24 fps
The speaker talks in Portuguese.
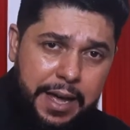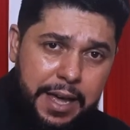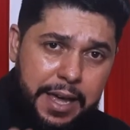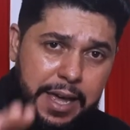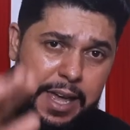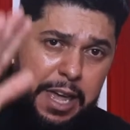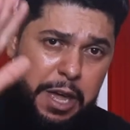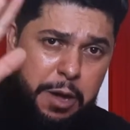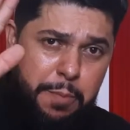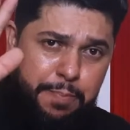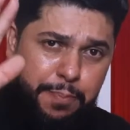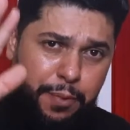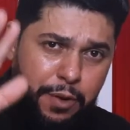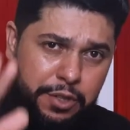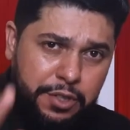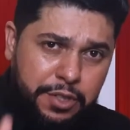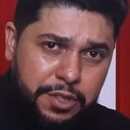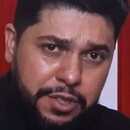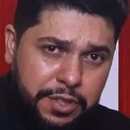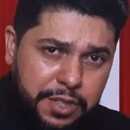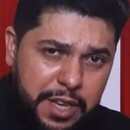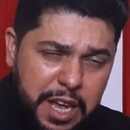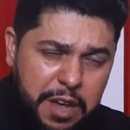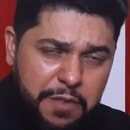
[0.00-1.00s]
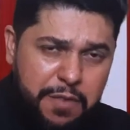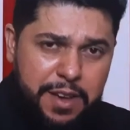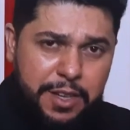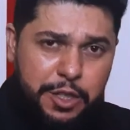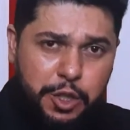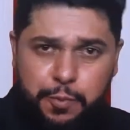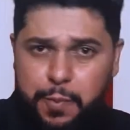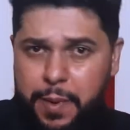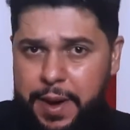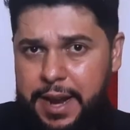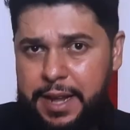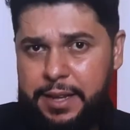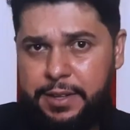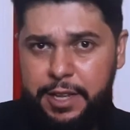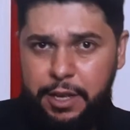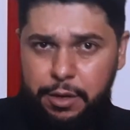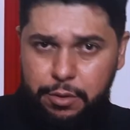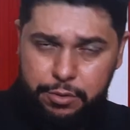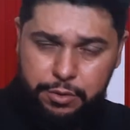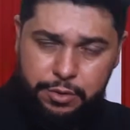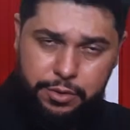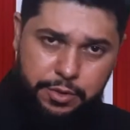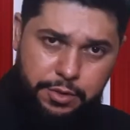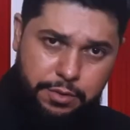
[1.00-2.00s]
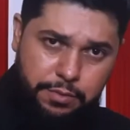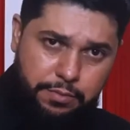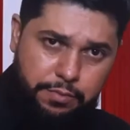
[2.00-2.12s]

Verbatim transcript: impossíveis para Deus.